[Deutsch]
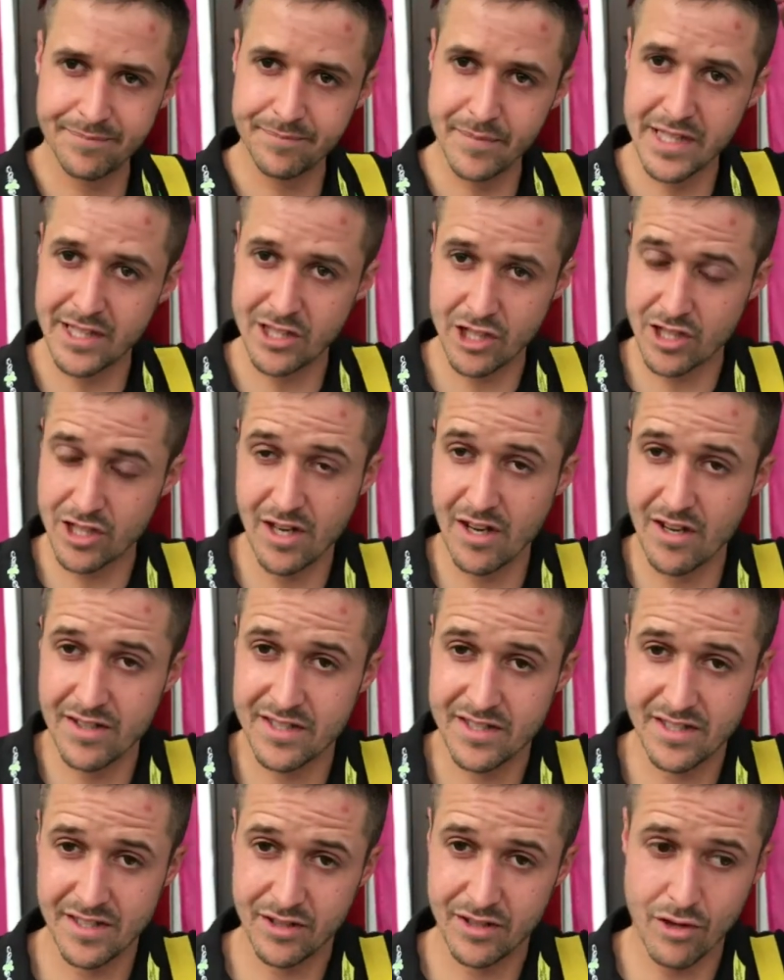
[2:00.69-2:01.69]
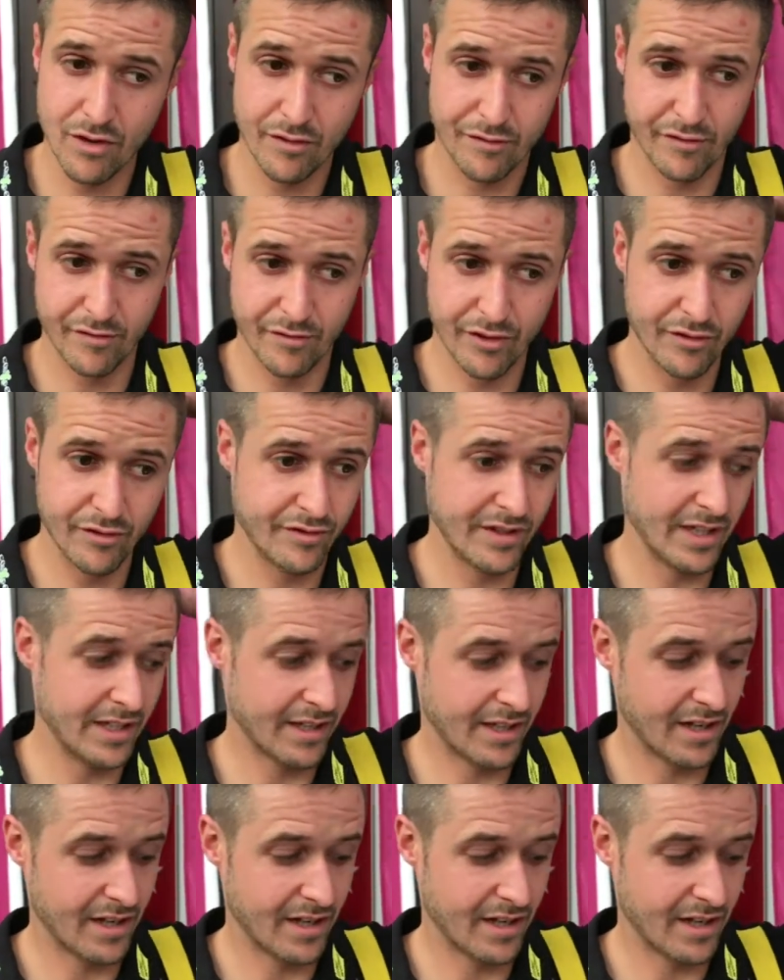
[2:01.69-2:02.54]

mit der Straße dürfen für auf diesen